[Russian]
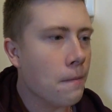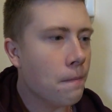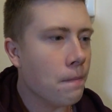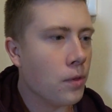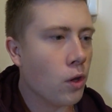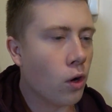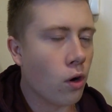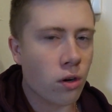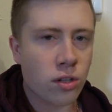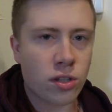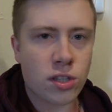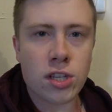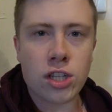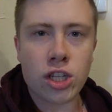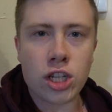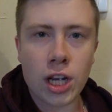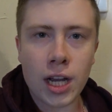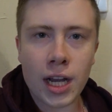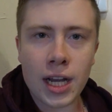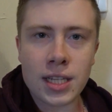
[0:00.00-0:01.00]
Но
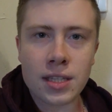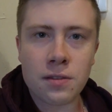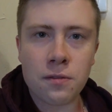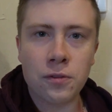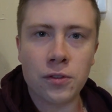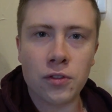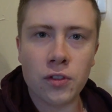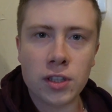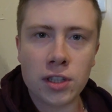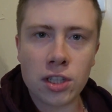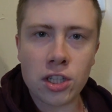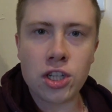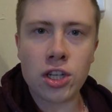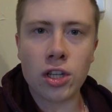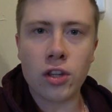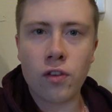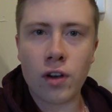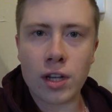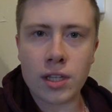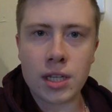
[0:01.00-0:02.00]
сейчас, в
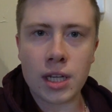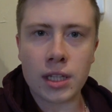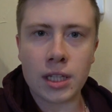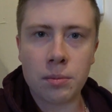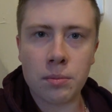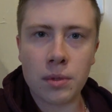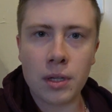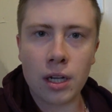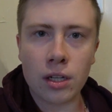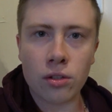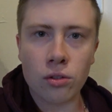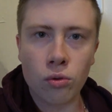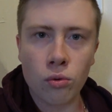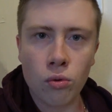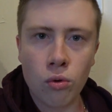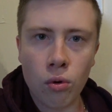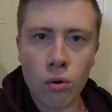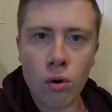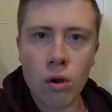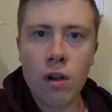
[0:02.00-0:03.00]
2020
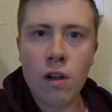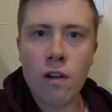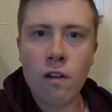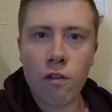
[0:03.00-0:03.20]
году,